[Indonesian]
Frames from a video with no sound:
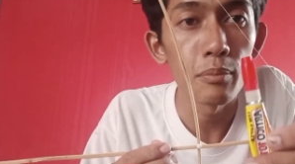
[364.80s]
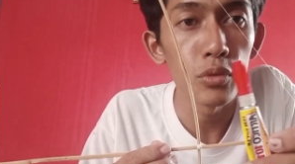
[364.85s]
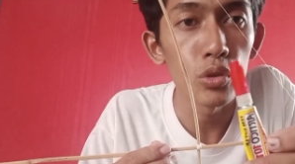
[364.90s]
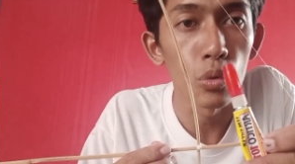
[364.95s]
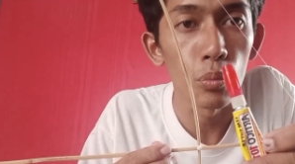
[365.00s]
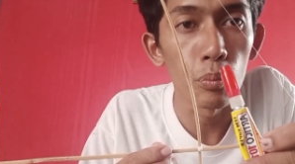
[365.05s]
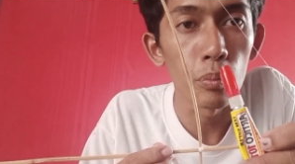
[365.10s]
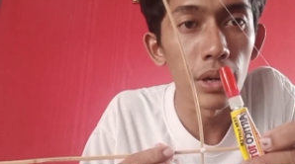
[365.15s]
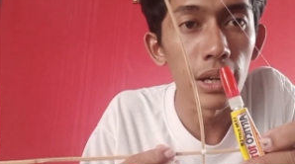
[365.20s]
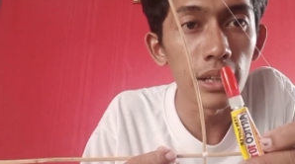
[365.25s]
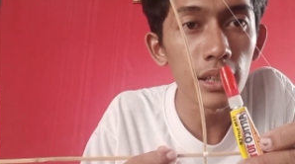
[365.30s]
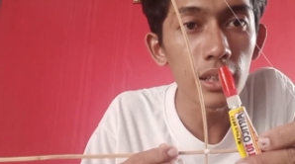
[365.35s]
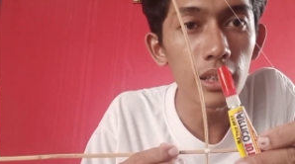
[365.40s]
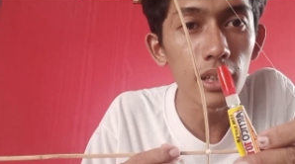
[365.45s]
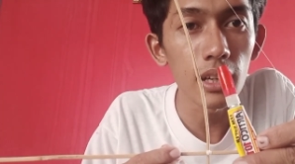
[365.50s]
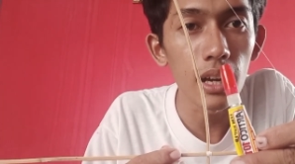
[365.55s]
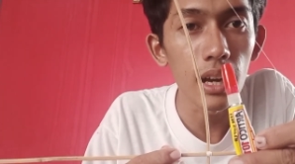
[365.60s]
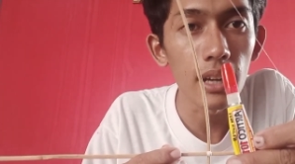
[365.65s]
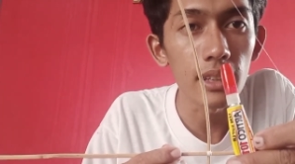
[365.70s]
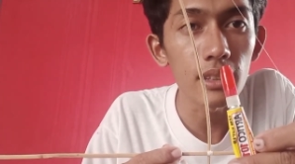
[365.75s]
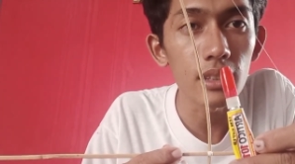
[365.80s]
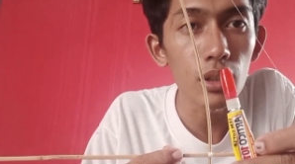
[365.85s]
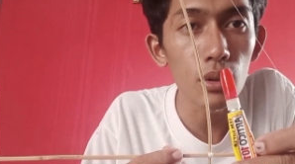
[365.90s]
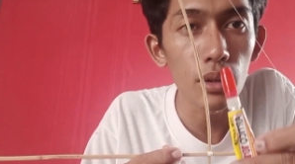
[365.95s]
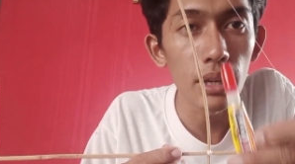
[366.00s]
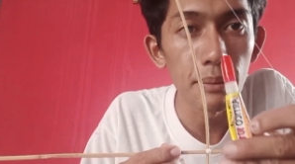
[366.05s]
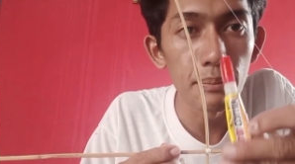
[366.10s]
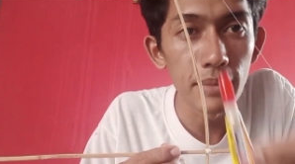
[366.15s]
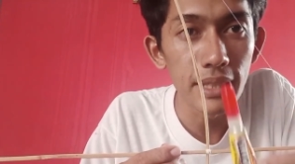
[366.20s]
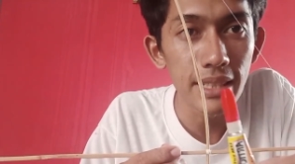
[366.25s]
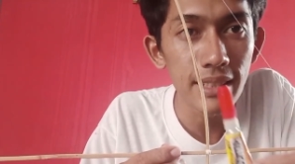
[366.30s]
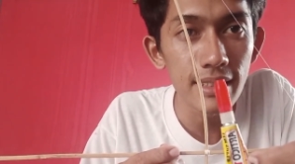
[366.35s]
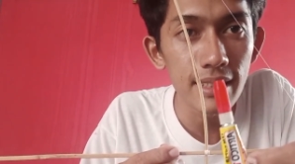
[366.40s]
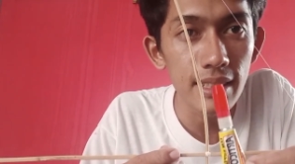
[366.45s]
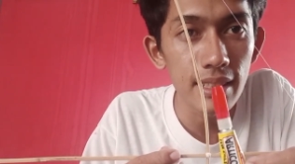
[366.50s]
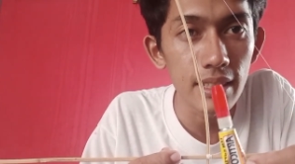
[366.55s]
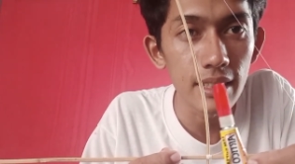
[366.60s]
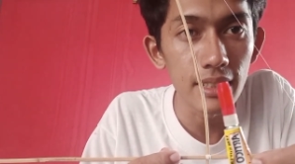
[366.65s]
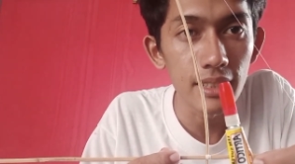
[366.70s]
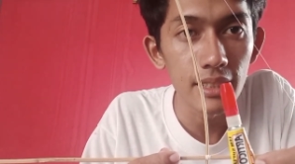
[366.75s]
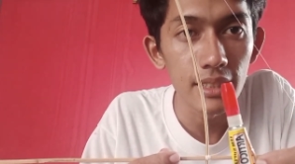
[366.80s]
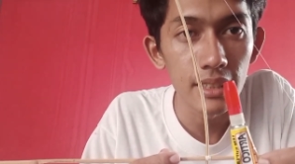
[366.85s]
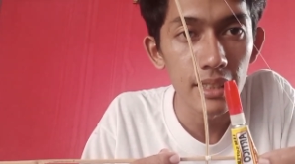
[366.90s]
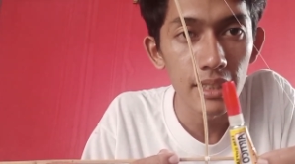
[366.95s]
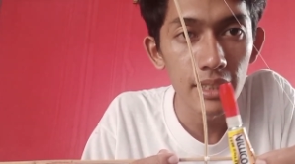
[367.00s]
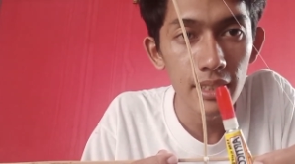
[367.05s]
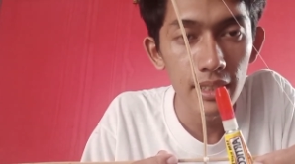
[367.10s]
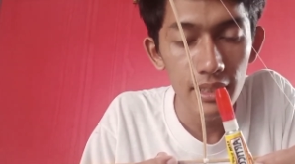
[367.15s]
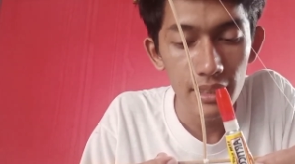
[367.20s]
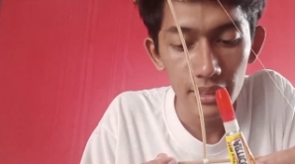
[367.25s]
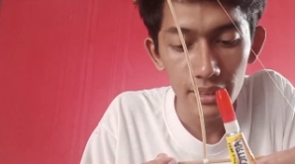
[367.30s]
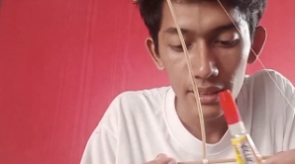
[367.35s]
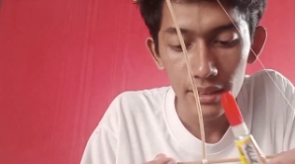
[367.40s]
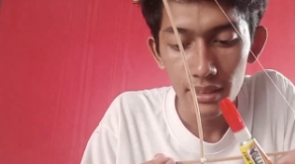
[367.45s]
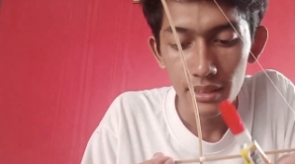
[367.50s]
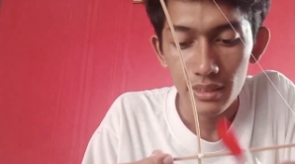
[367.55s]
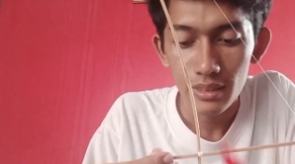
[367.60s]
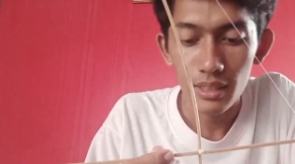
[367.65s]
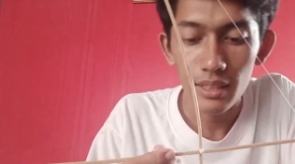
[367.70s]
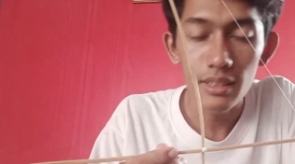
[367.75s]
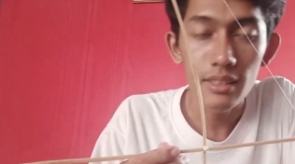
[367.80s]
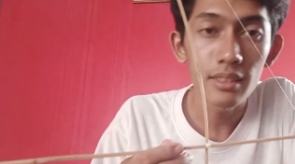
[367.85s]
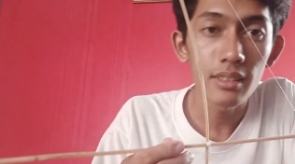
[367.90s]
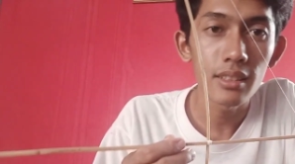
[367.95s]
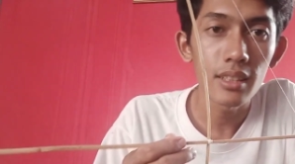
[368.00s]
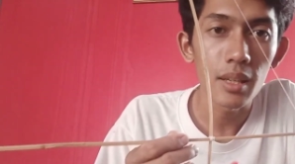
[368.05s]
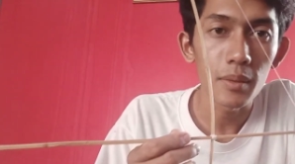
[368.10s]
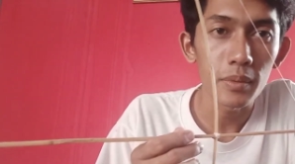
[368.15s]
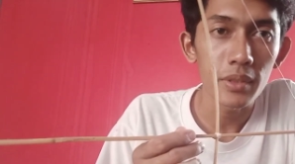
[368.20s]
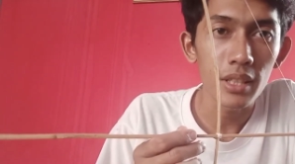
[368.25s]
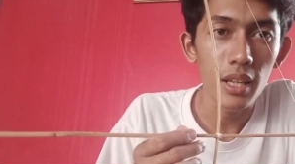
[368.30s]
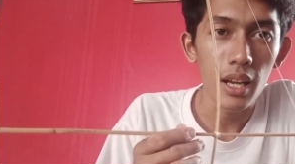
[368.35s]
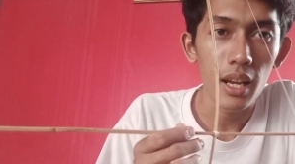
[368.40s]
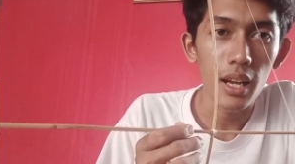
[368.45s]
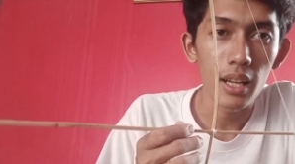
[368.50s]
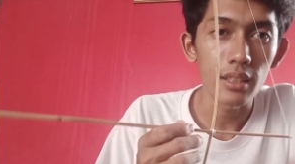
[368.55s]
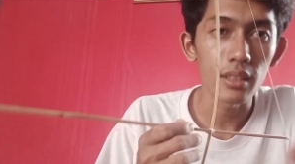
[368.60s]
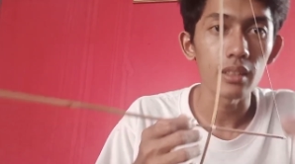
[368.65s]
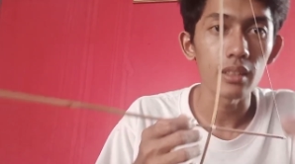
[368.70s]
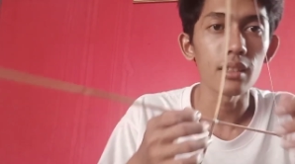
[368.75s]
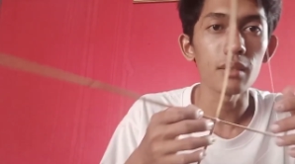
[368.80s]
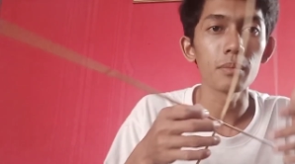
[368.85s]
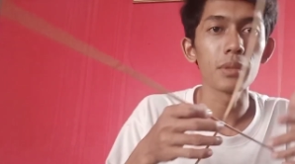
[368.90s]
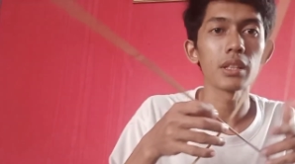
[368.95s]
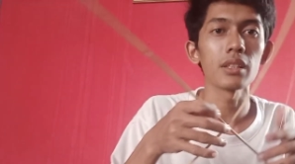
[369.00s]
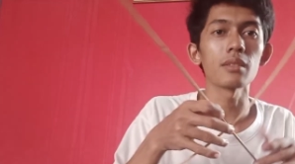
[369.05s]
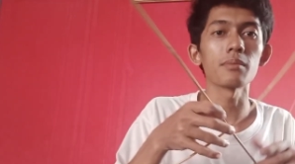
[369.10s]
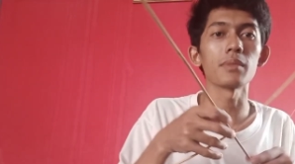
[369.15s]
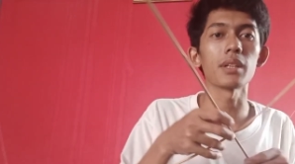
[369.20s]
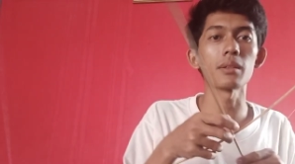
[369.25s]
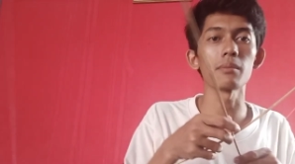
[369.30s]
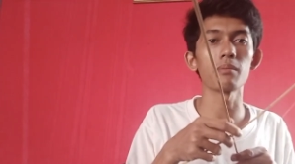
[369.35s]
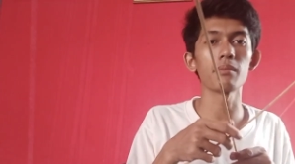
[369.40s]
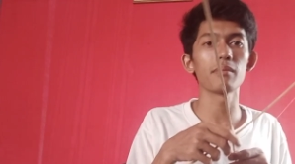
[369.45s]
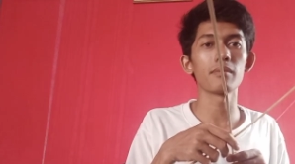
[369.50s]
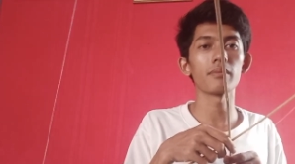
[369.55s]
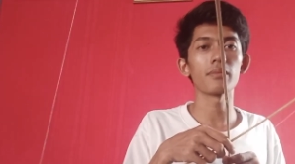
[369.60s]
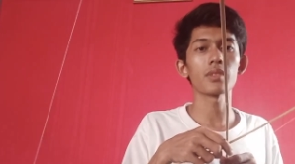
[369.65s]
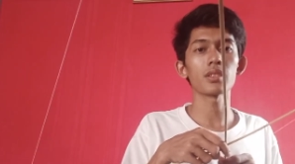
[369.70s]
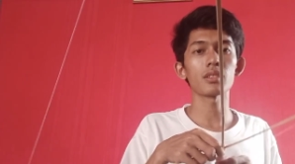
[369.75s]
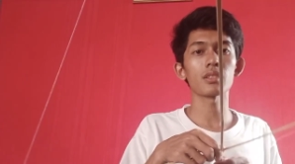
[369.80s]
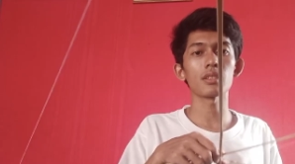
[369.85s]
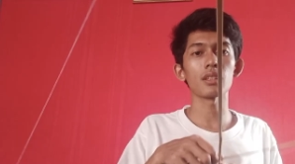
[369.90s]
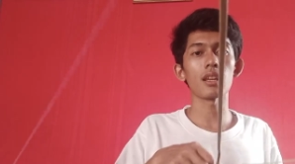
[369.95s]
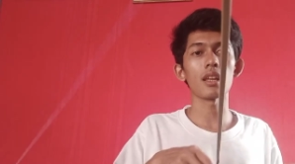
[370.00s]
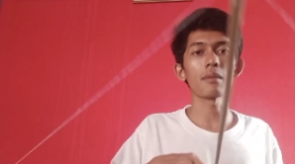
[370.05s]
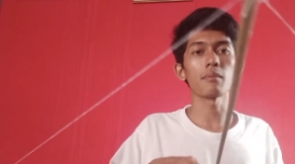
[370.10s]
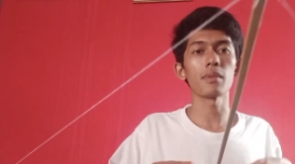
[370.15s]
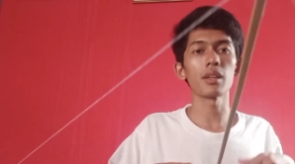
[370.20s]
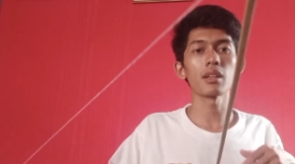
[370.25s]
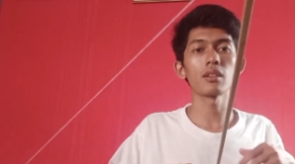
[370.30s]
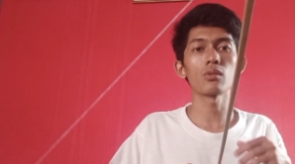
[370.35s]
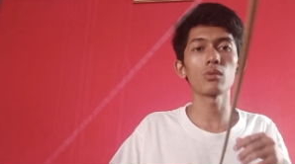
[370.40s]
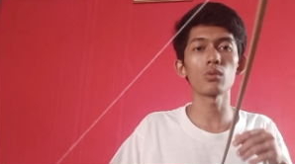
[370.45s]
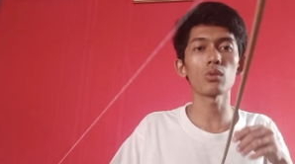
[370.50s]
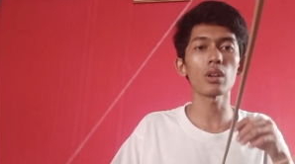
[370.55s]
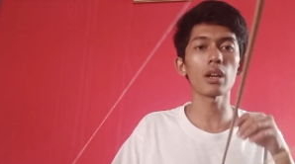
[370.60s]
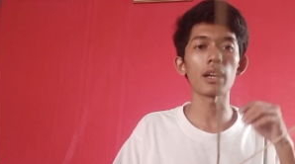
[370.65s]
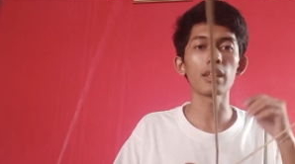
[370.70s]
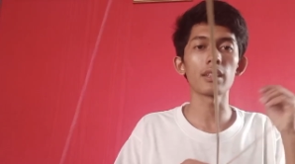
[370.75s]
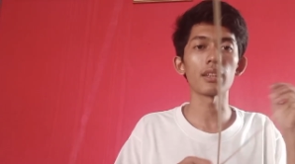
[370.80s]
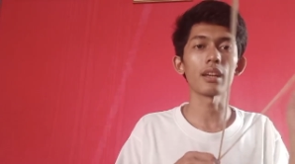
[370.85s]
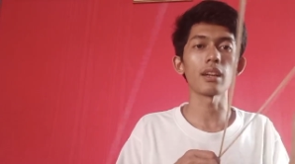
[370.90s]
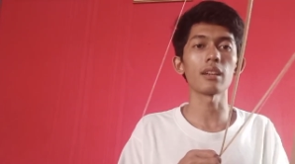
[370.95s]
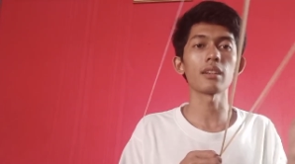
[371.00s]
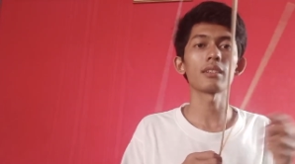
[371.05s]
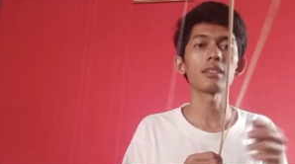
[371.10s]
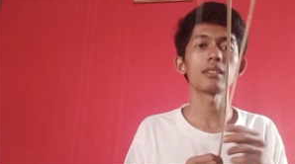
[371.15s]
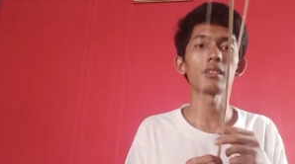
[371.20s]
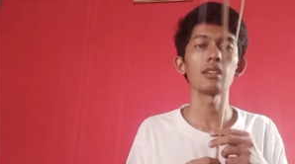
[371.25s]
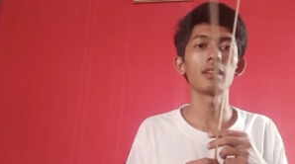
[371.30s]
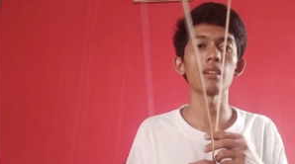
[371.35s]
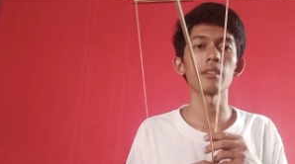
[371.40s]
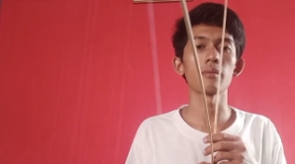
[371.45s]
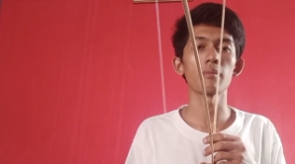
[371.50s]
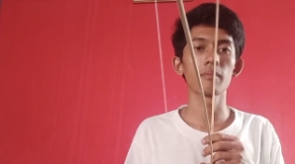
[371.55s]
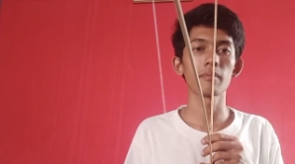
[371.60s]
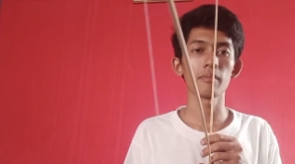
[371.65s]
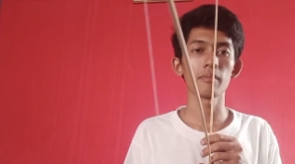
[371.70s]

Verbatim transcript: lem super atau lem besi jadi setiap saat teman-teman setelah melengkukan ya nih